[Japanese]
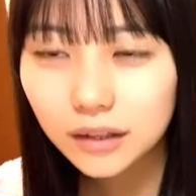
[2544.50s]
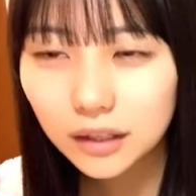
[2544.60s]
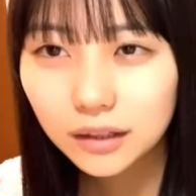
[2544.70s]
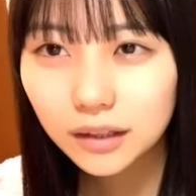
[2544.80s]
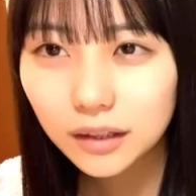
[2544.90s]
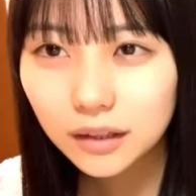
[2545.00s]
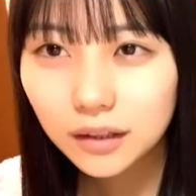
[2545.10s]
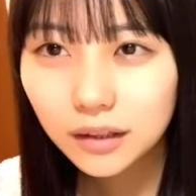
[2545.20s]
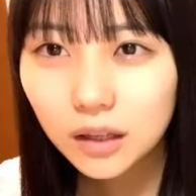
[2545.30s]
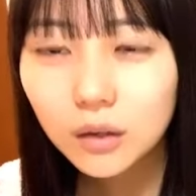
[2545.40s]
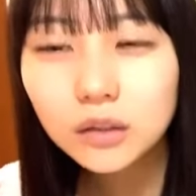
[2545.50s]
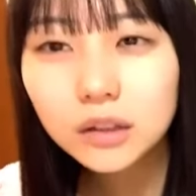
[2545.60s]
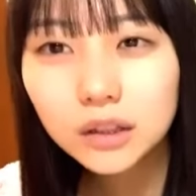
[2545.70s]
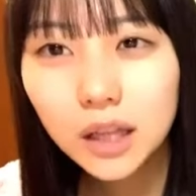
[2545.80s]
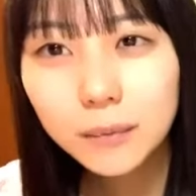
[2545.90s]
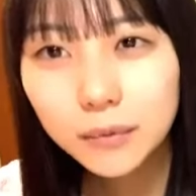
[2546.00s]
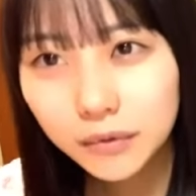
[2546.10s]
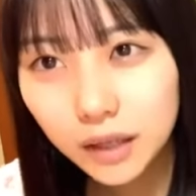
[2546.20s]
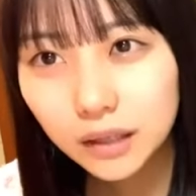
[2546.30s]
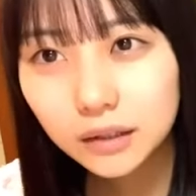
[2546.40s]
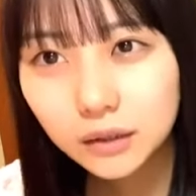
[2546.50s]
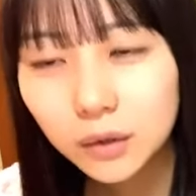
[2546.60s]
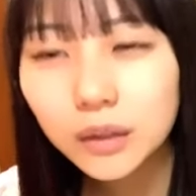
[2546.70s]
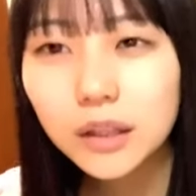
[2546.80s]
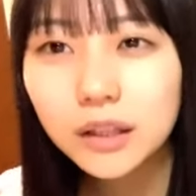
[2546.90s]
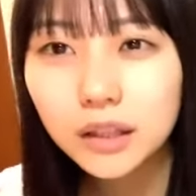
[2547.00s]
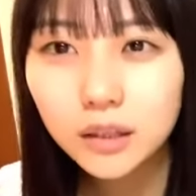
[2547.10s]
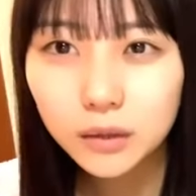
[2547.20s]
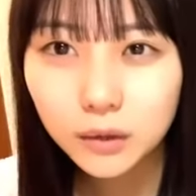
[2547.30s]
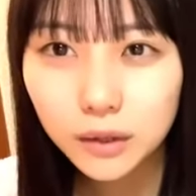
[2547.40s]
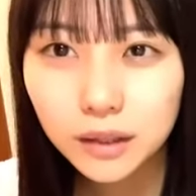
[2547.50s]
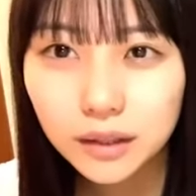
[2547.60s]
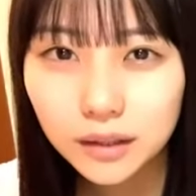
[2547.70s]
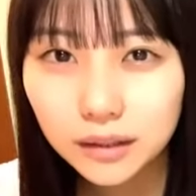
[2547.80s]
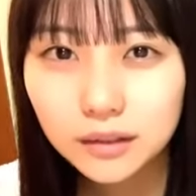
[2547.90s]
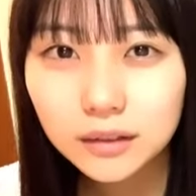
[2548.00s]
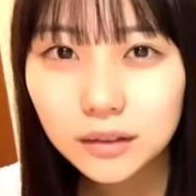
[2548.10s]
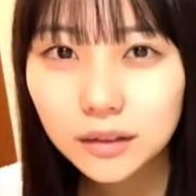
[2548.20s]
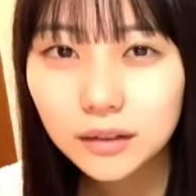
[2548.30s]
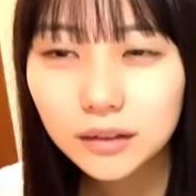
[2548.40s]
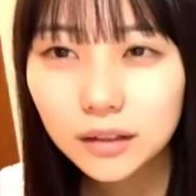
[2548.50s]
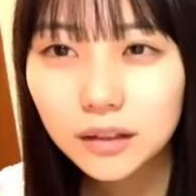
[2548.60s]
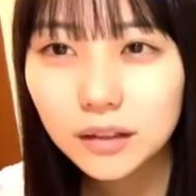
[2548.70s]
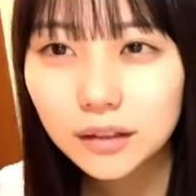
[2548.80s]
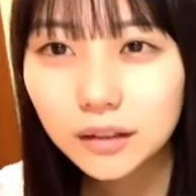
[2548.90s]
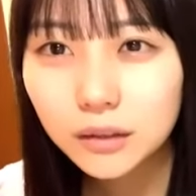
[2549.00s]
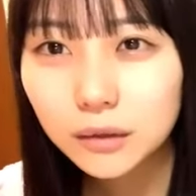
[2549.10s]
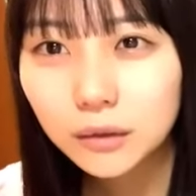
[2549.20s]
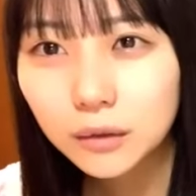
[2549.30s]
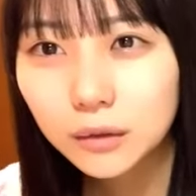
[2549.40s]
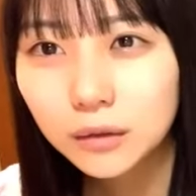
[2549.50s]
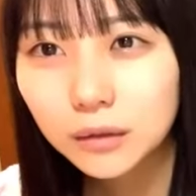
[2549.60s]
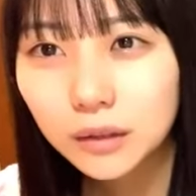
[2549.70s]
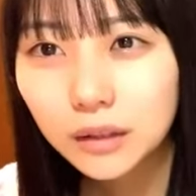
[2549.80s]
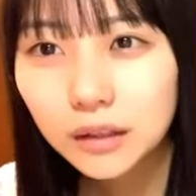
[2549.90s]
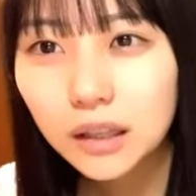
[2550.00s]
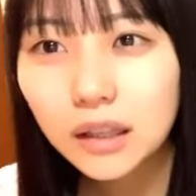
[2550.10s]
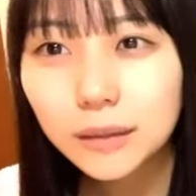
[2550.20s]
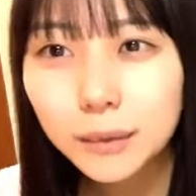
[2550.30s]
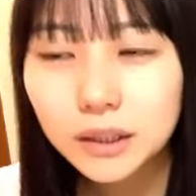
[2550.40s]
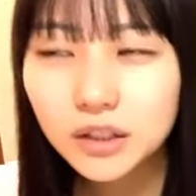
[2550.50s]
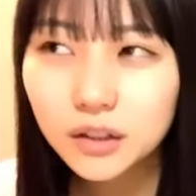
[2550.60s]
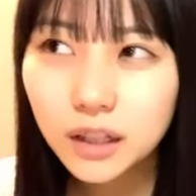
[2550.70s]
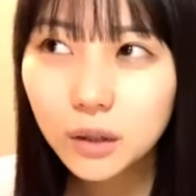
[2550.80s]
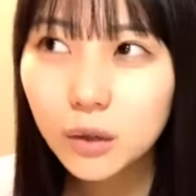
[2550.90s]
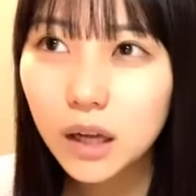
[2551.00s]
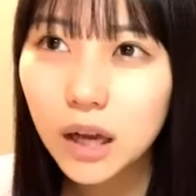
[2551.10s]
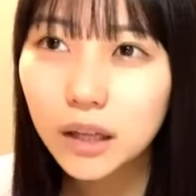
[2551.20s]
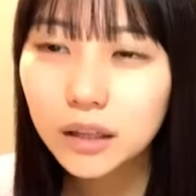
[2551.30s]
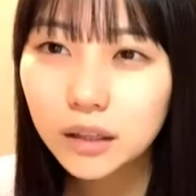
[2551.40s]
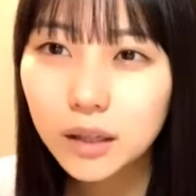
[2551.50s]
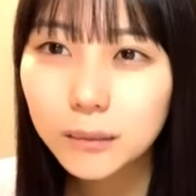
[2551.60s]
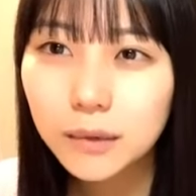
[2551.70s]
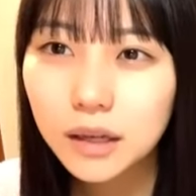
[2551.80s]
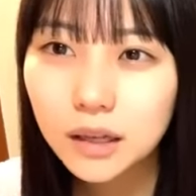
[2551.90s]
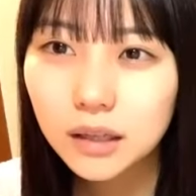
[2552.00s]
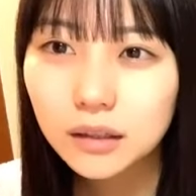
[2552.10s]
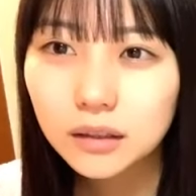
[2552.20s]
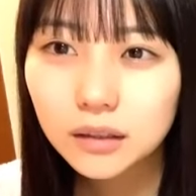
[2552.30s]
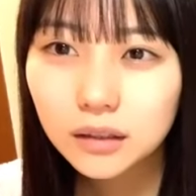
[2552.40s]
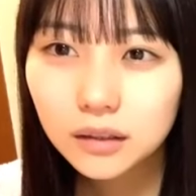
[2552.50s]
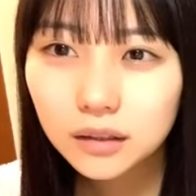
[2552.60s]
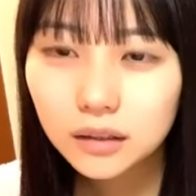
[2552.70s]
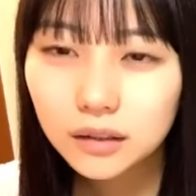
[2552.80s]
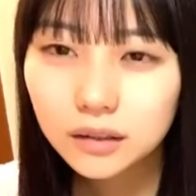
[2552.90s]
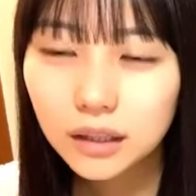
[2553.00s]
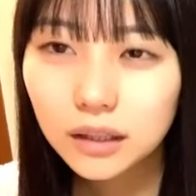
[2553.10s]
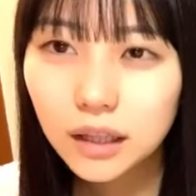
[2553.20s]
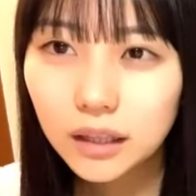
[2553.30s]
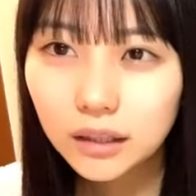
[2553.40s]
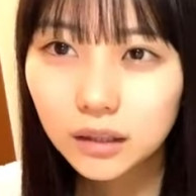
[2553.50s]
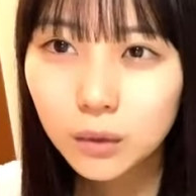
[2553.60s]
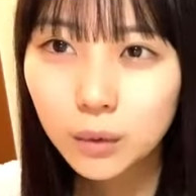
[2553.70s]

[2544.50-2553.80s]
はって結婚するタイプは尊敬できる人がいいですなんでかっていうとなんかまあ好きとか愛ってまあ絶対に